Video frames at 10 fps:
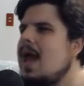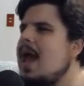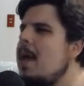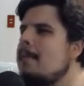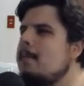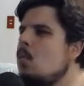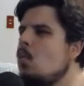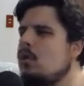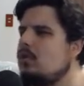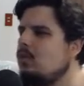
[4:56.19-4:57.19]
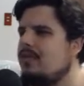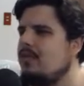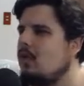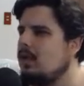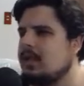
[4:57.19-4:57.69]
É muito
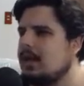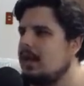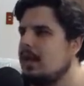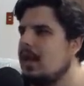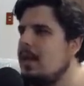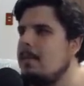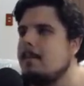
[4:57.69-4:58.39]
foda, cara. É